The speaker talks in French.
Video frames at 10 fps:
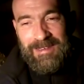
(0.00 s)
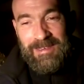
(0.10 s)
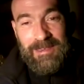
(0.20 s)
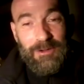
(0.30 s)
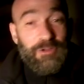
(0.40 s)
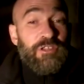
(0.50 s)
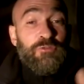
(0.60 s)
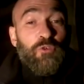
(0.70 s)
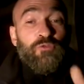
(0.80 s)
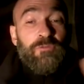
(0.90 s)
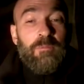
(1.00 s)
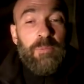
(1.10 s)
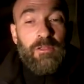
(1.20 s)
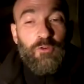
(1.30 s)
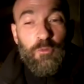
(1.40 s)
et euh, qui ne renouvelle
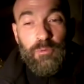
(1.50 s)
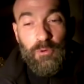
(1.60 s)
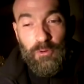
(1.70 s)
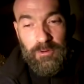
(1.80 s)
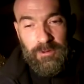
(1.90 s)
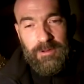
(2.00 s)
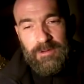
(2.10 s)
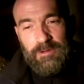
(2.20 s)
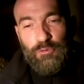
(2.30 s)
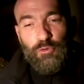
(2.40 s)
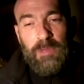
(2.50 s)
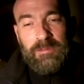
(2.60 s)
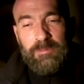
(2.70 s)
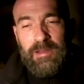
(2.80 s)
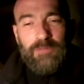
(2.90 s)
pas le copeau, euh, qui ne nous met
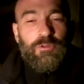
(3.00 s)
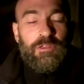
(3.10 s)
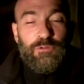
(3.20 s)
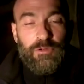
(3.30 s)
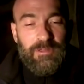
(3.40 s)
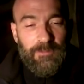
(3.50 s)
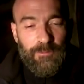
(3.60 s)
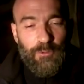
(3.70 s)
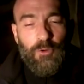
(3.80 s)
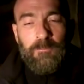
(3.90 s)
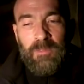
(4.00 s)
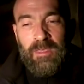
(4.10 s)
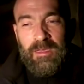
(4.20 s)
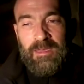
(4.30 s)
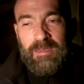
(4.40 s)
pas la nourriture qu'il faut.
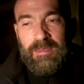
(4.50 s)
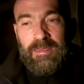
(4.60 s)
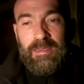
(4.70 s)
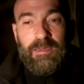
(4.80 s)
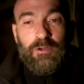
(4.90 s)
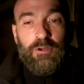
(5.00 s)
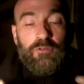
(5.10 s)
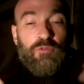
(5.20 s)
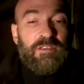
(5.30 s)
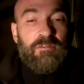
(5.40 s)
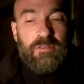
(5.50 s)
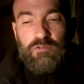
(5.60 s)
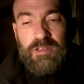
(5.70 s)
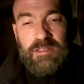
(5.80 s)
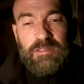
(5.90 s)
Et quoi qu'il en
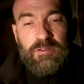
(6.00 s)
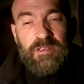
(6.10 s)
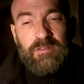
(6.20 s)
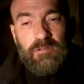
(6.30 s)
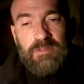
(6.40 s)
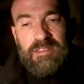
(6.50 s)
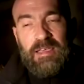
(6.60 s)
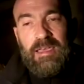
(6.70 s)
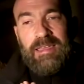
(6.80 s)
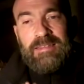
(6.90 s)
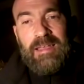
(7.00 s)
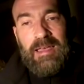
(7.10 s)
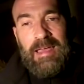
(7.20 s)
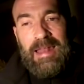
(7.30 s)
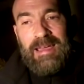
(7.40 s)
soit, cette société, on sait, est
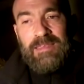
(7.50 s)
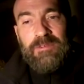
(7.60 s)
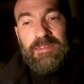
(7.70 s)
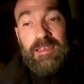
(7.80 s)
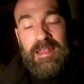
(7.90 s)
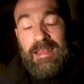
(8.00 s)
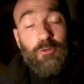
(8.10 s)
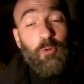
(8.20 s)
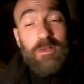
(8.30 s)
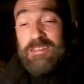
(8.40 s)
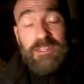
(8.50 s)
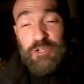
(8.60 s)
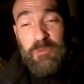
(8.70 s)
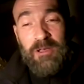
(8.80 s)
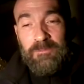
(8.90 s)
à, l'arrivée, à la croisée des
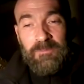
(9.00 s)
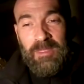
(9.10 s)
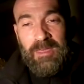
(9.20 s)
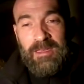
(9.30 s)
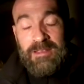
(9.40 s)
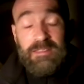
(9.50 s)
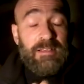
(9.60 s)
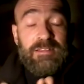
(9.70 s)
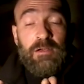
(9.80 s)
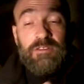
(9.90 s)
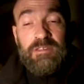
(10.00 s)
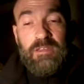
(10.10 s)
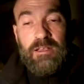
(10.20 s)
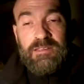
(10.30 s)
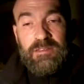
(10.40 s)
chemins. C'est
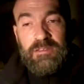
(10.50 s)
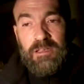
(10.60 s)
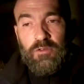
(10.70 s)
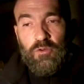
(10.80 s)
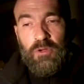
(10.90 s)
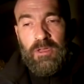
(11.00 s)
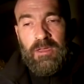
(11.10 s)
extraordinaire, c'est-à-dire que